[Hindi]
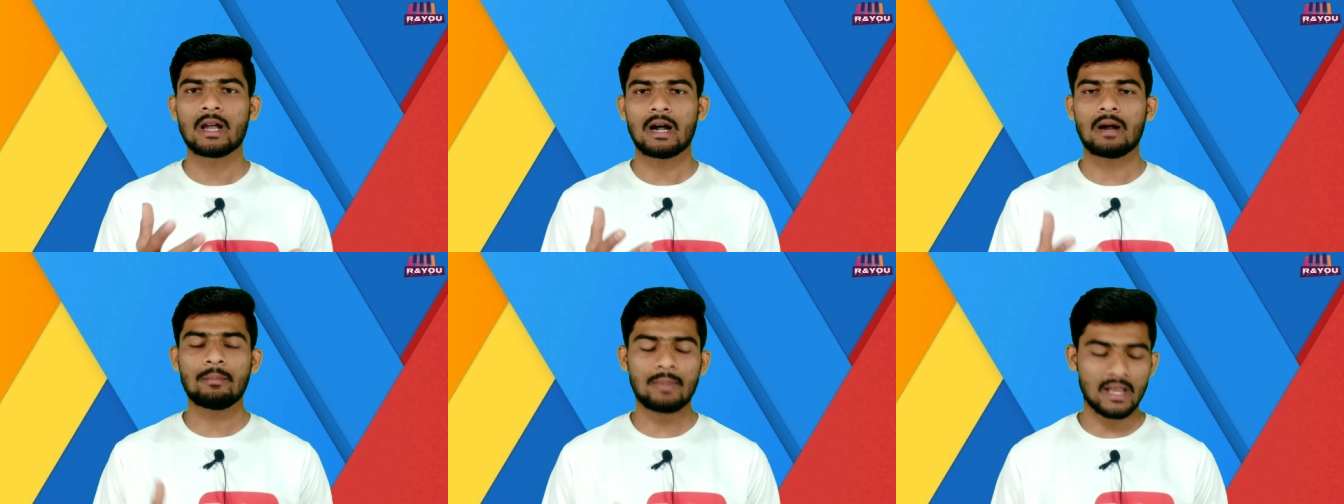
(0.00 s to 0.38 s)

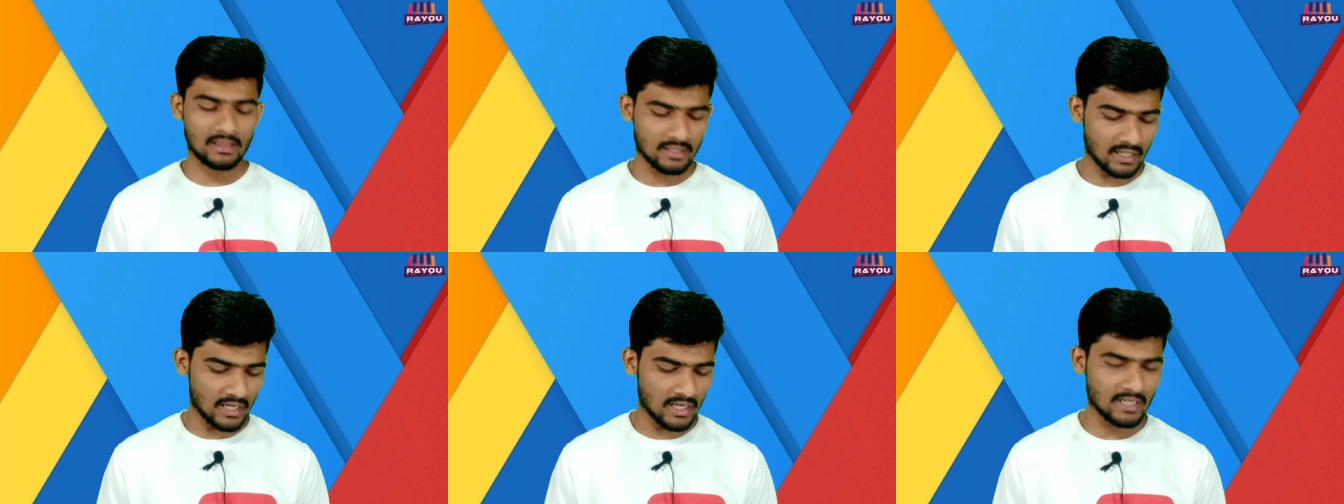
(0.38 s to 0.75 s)
हम
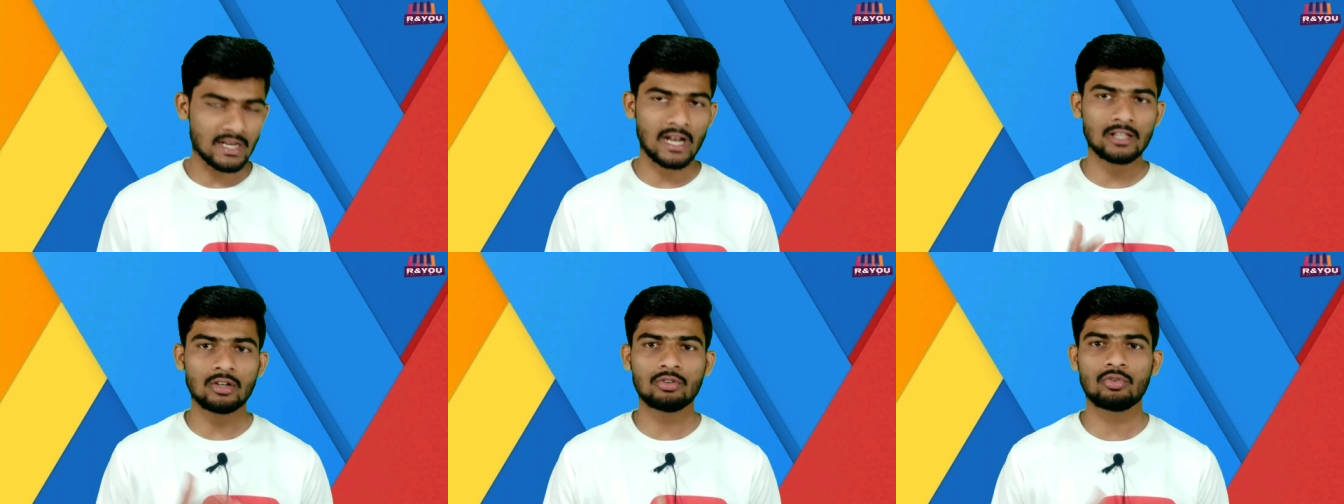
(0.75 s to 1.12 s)
बात करें
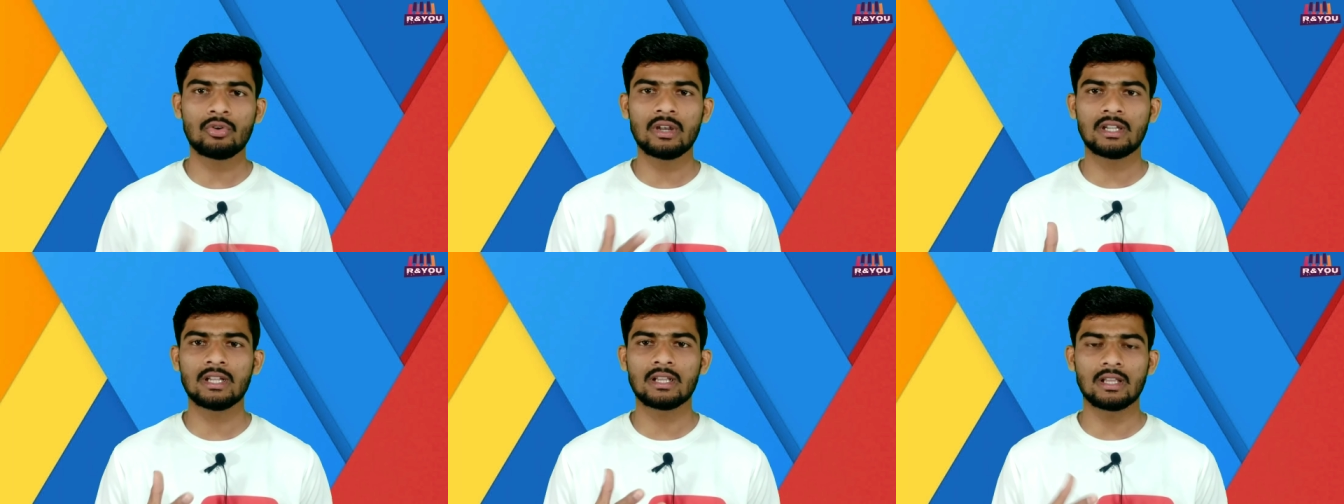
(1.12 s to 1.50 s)
नार्जो
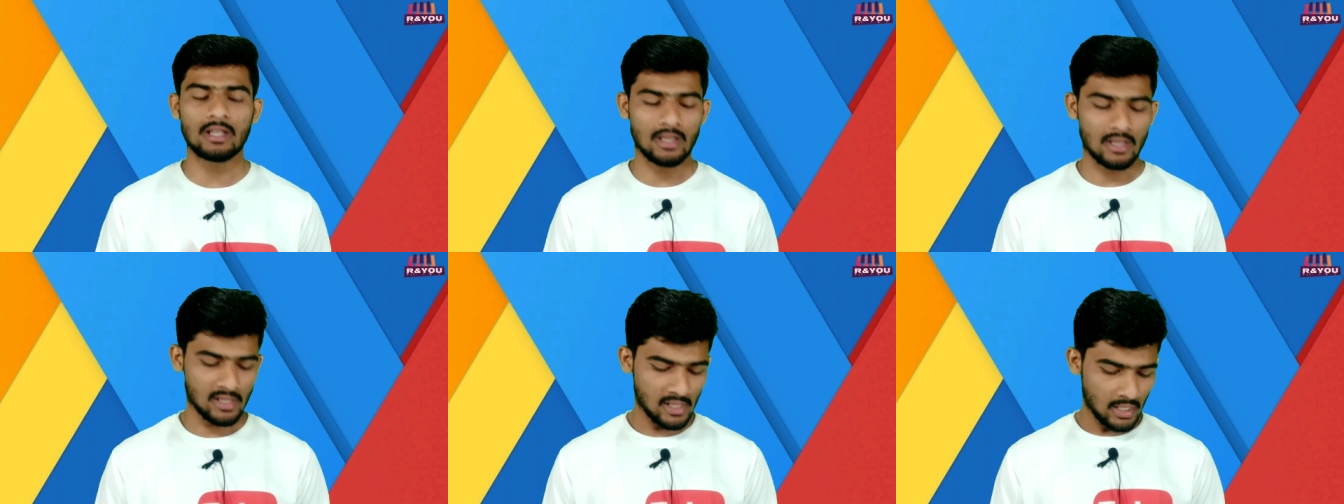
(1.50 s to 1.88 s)
20 की
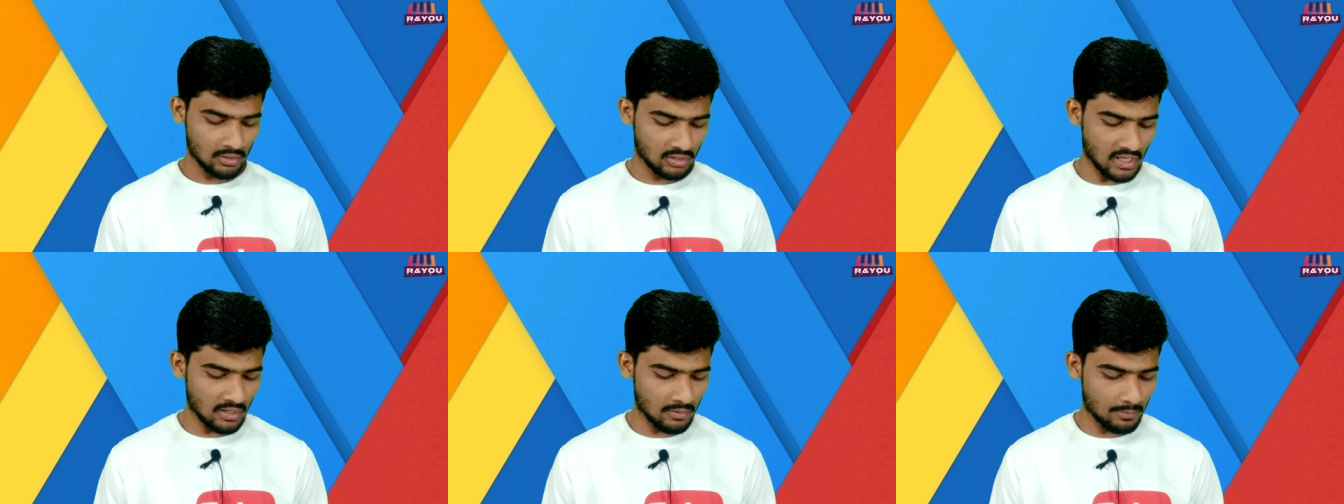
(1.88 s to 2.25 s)

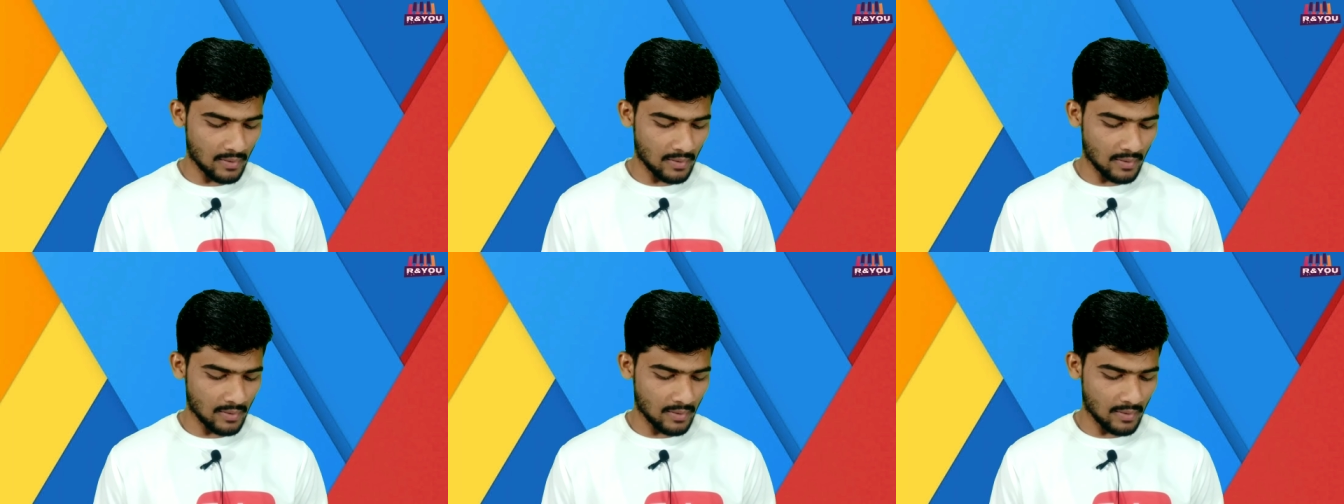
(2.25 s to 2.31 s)
तो यार